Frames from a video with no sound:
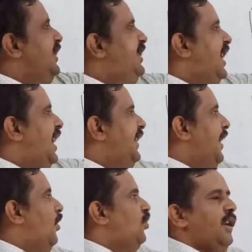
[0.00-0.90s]
यहाँ ना
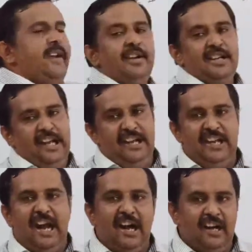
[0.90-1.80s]
होकर
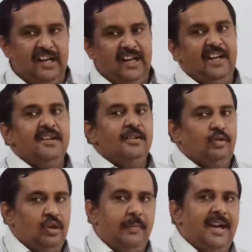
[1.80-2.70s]
यहाँ है
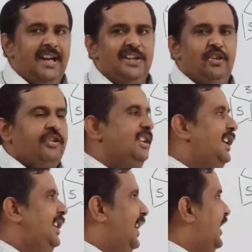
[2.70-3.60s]
तो घबराने की ज़रूरत
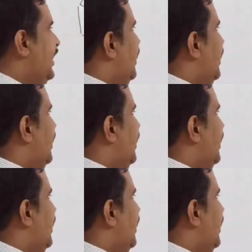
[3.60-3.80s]
नहीं है